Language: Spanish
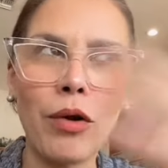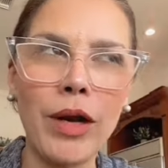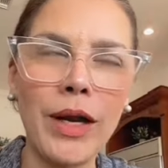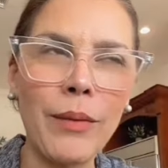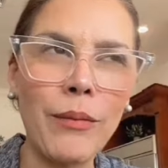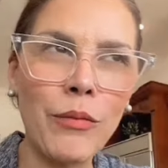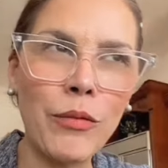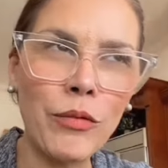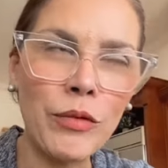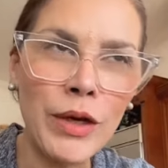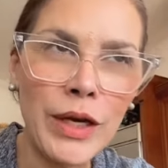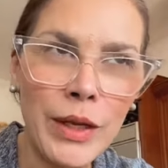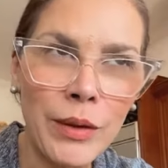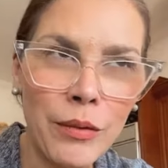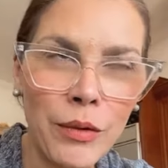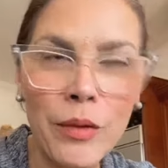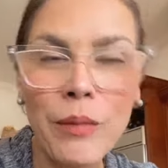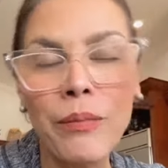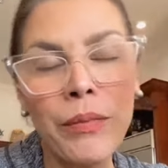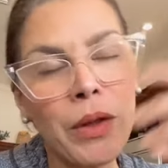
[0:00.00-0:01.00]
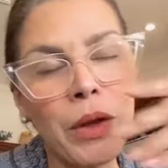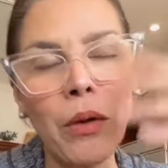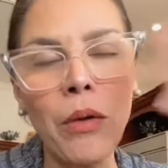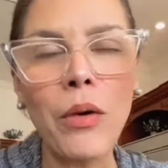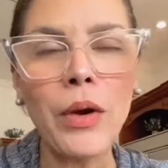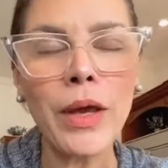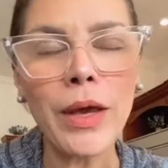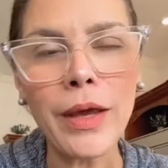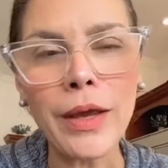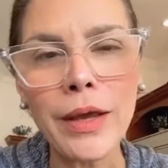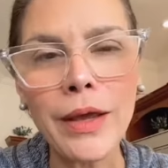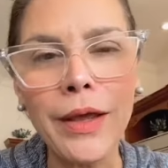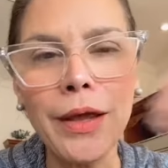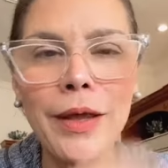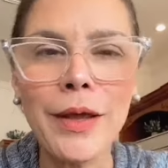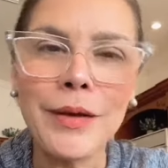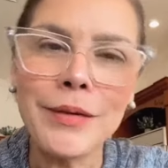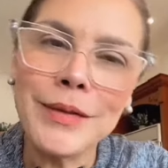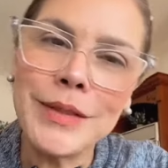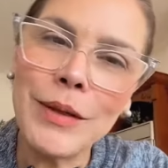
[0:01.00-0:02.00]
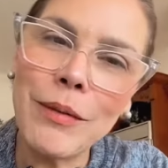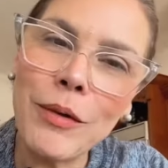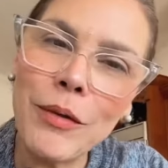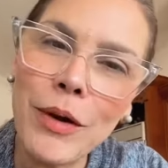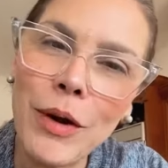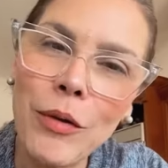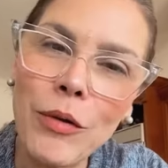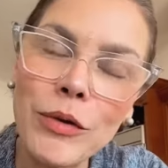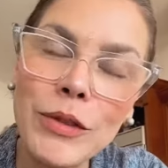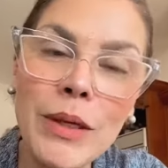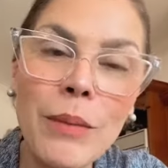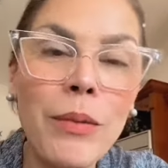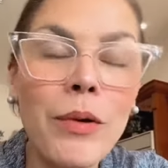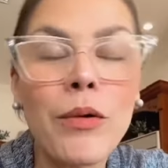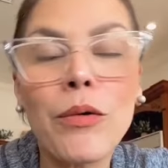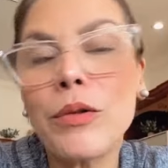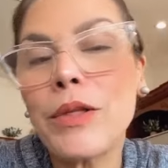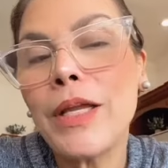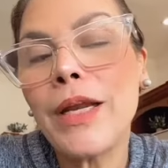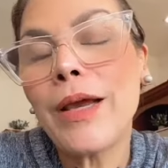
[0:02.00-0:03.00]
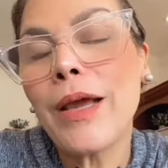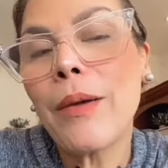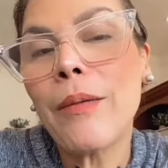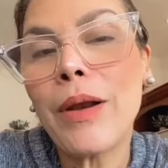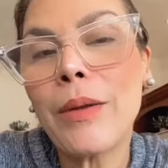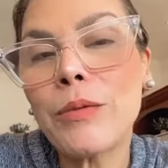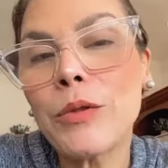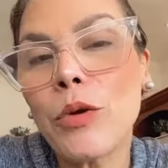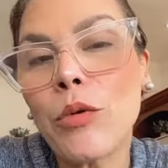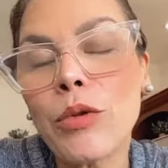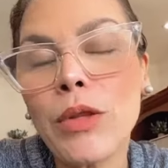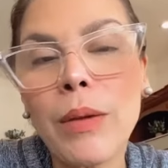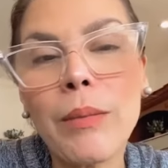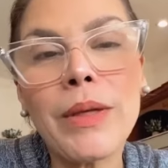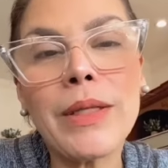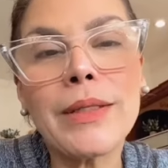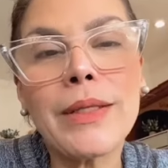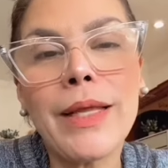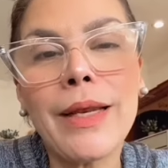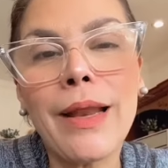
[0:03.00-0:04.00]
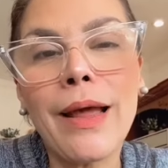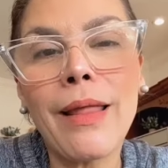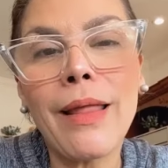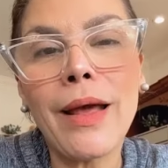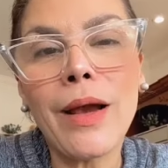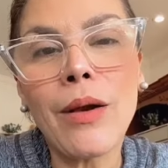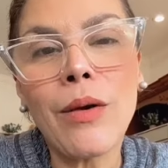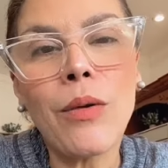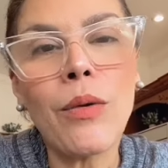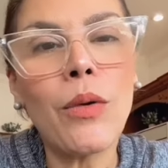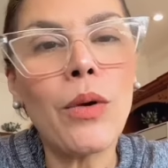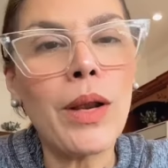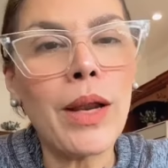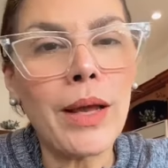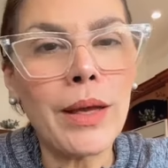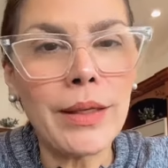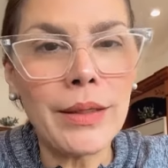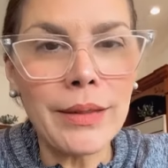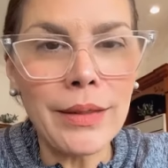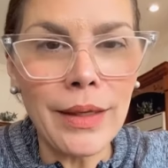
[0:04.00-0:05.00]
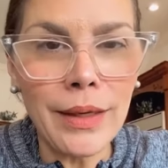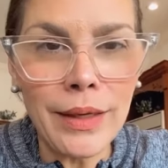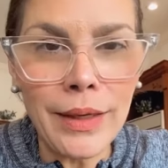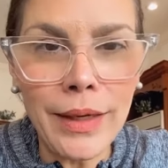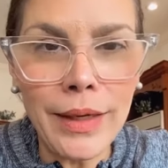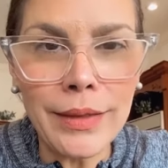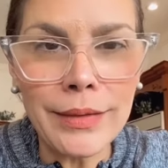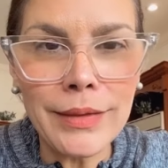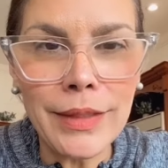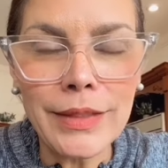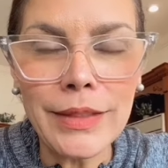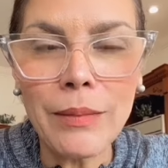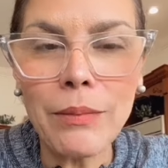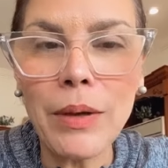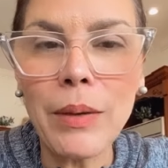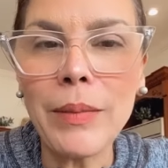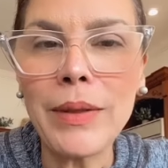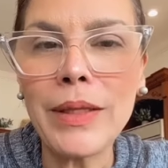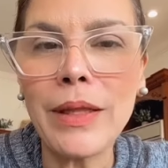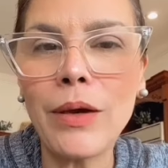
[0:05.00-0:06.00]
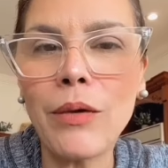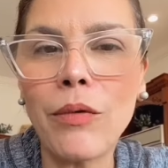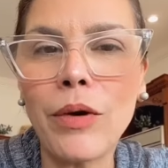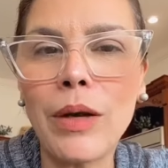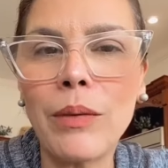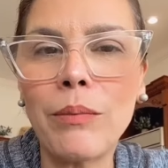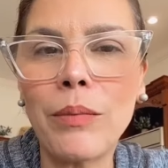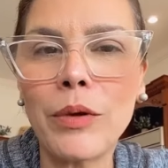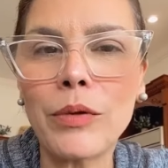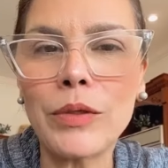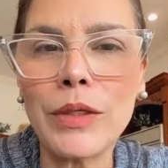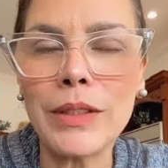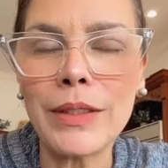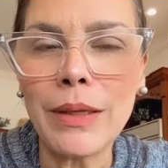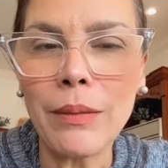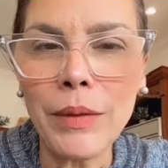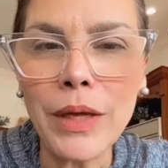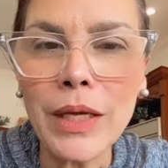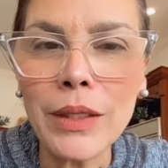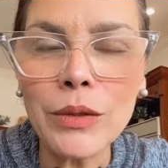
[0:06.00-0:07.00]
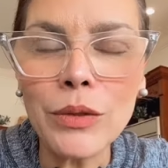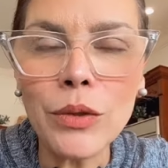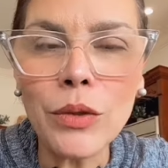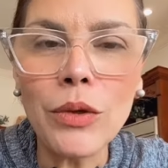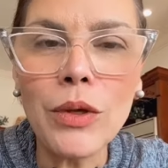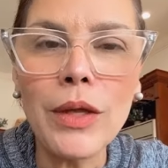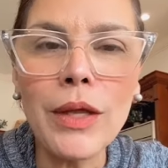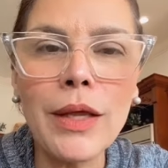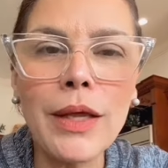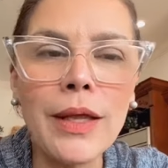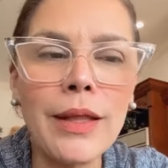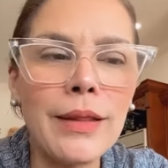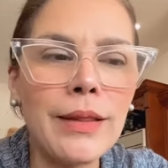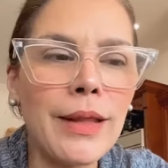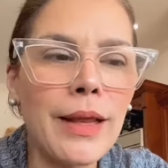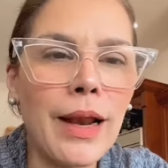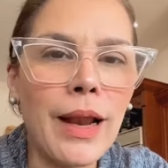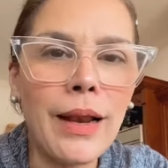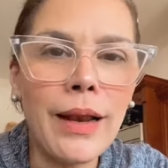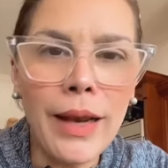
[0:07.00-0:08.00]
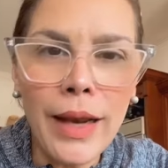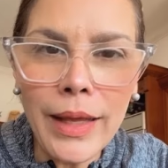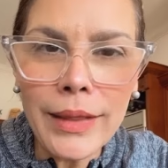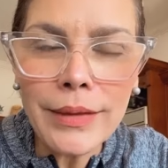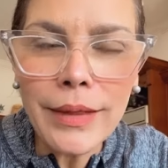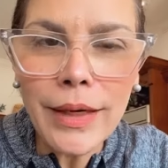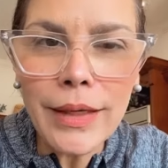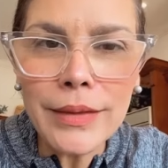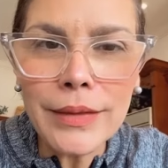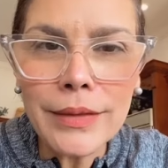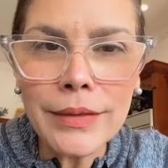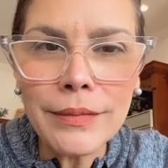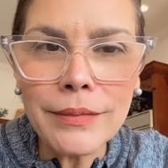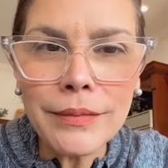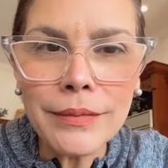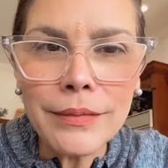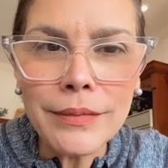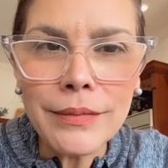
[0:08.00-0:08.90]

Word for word: leemos un libro, ok. Saben una cosa, pero no tiene que ver absolutamente nada con la inteligencia, simplemente es con el procesamiento de las letras